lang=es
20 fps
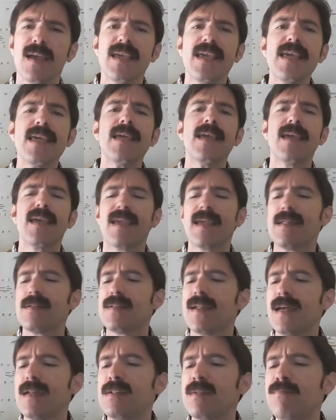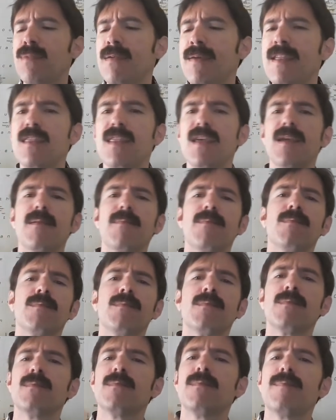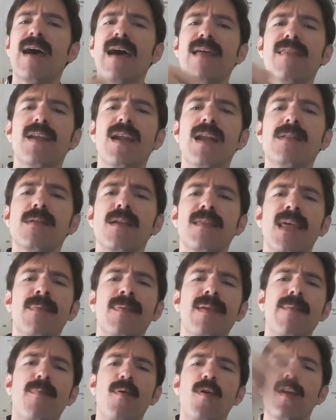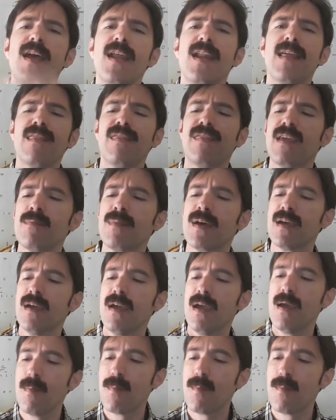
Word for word: y que sea simplemente mm, hacer el setup y poner encima?